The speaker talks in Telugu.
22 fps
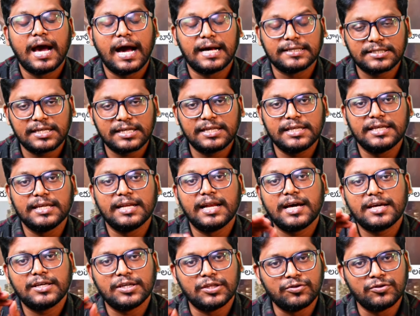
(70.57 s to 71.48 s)
అసలు
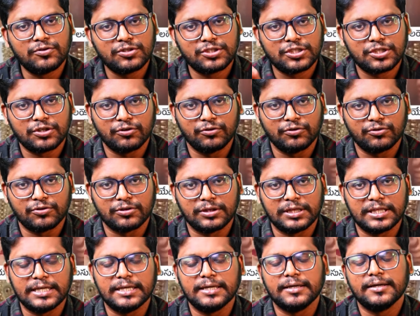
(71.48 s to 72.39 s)
ఇలా ఎందుకు
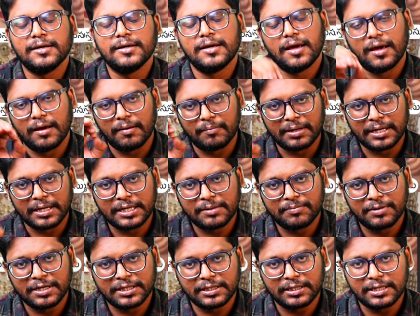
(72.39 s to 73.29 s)
జరుగుతుంది
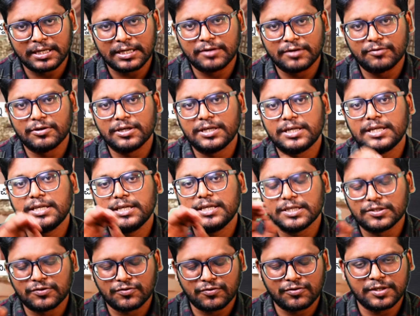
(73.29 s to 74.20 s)
మరియమాత కానివ్వండి
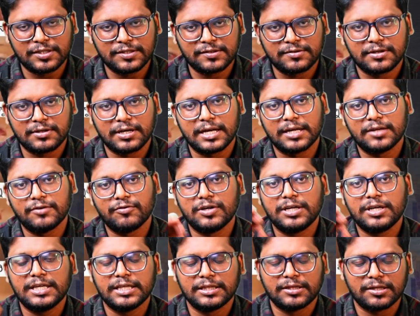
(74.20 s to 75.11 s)
యేసుక్రీస్తు
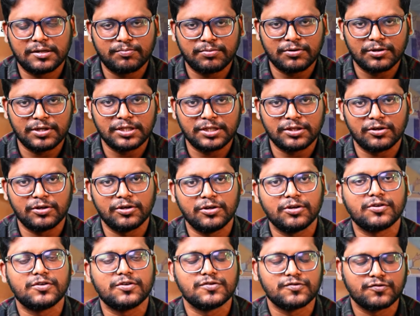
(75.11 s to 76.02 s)
కానివ్వండి ఇతర పునీతుల
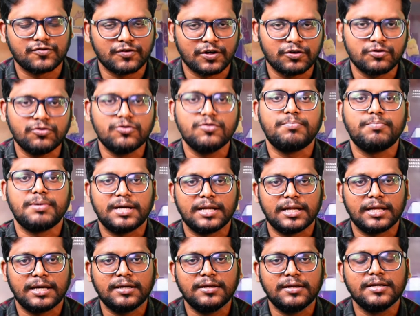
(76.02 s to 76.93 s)
యొక్క
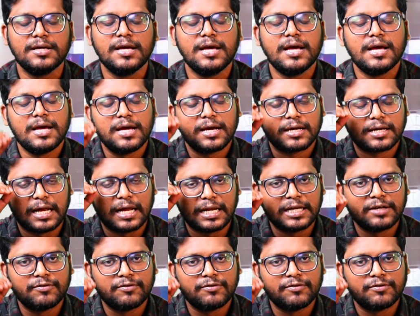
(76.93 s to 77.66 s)
స్వరూపాల కళ్ళ